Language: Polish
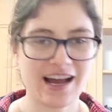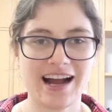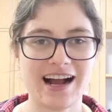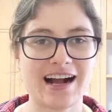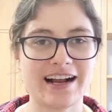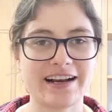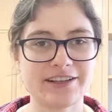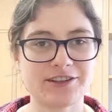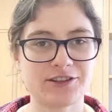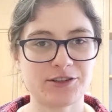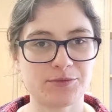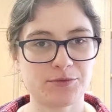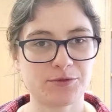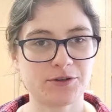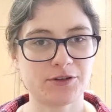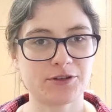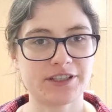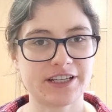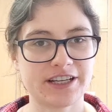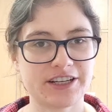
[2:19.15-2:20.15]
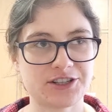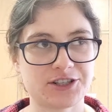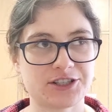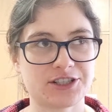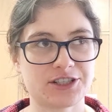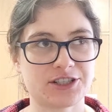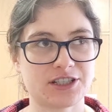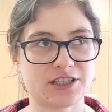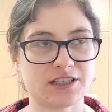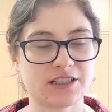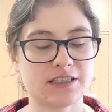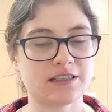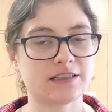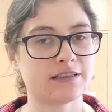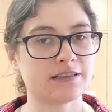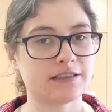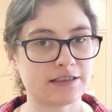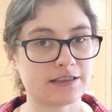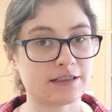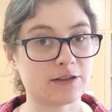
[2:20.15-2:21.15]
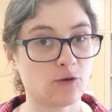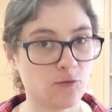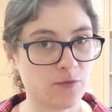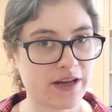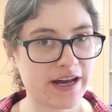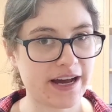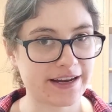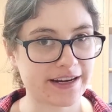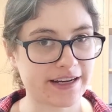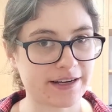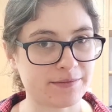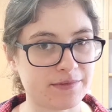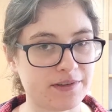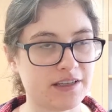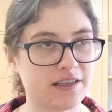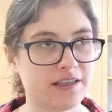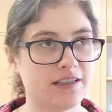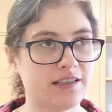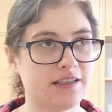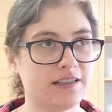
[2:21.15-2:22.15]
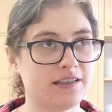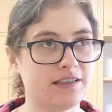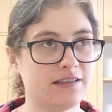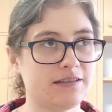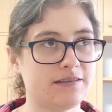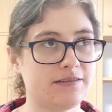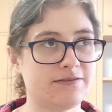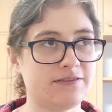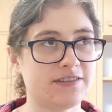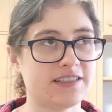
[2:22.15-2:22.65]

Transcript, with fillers: ale to było też z umiarem i